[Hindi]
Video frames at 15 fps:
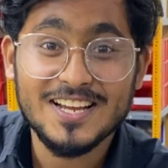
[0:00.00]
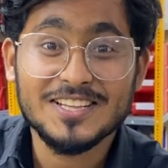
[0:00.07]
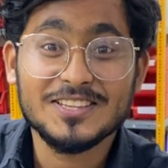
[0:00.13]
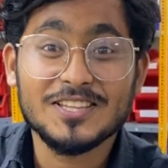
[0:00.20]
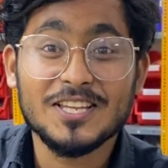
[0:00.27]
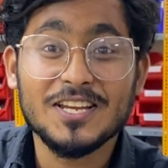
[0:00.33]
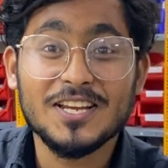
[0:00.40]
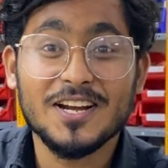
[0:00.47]

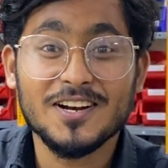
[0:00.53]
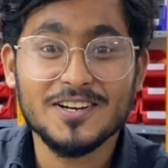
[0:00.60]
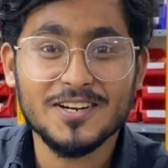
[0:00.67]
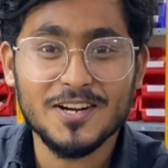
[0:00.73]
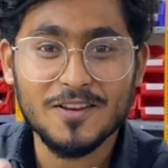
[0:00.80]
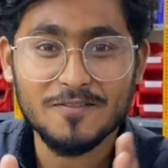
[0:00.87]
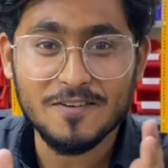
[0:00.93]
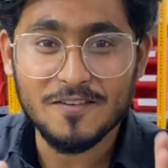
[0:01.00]

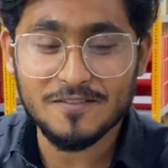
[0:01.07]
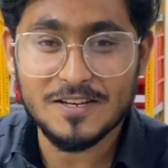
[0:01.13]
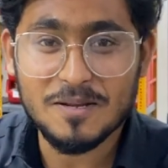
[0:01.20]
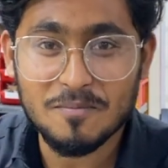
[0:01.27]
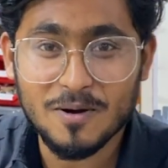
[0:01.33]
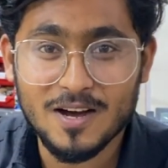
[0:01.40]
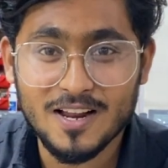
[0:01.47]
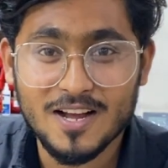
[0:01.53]
350
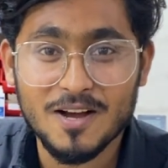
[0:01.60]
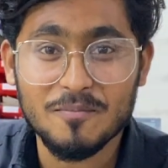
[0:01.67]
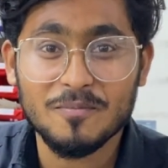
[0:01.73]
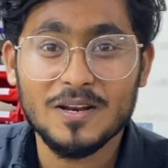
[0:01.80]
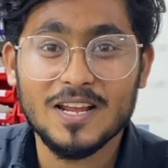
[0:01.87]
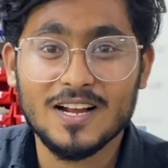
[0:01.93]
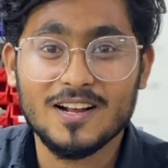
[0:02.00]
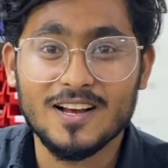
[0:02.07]
बार हमने
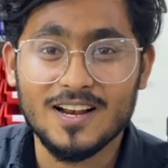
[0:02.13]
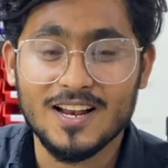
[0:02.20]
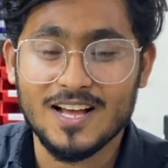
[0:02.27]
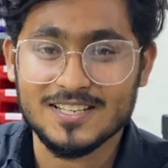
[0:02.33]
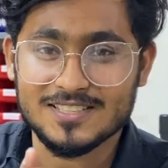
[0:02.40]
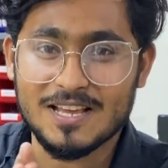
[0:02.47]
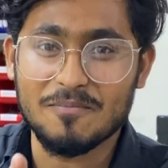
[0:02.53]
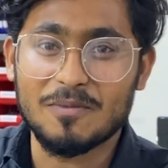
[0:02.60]
कल
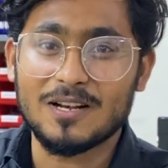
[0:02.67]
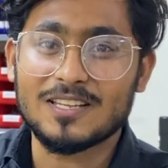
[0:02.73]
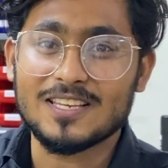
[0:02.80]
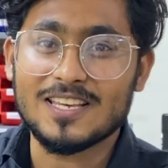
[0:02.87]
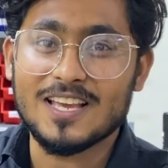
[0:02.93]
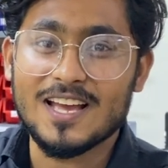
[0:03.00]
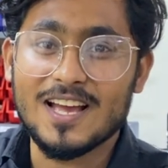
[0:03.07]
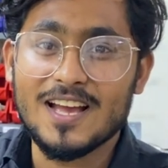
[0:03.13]
असेंबल किए
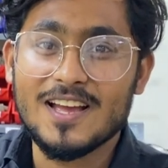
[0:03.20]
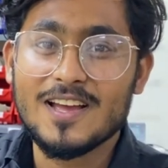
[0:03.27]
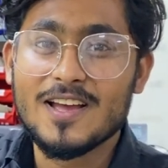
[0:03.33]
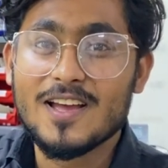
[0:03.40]
हैं